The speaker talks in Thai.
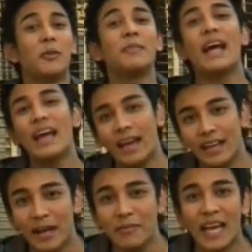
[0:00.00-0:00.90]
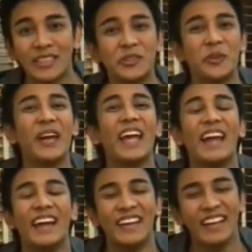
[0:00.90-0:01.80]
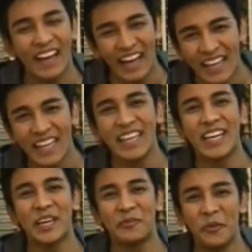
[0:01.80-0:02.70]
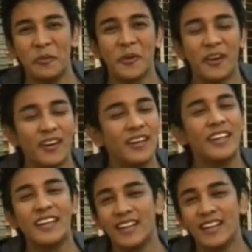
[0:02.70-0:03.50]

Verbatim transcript: สนมหน้านะครับอยากเจ้าชู้เองอะไรอย่างนี้นะครับผมก็